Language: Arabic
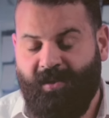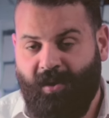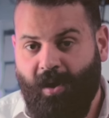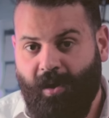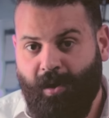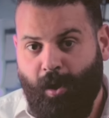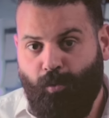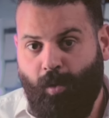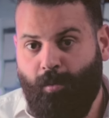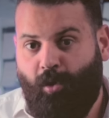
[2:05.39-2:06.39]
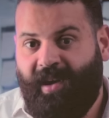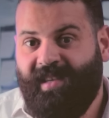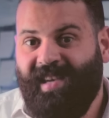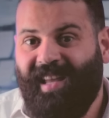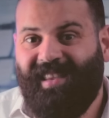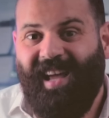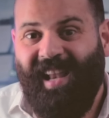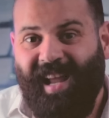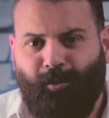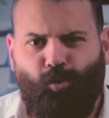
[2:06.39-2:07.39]
أسرار ومعجزات
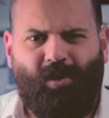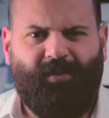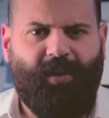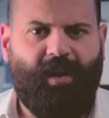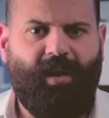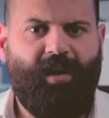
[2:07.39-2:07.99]
لا تصدق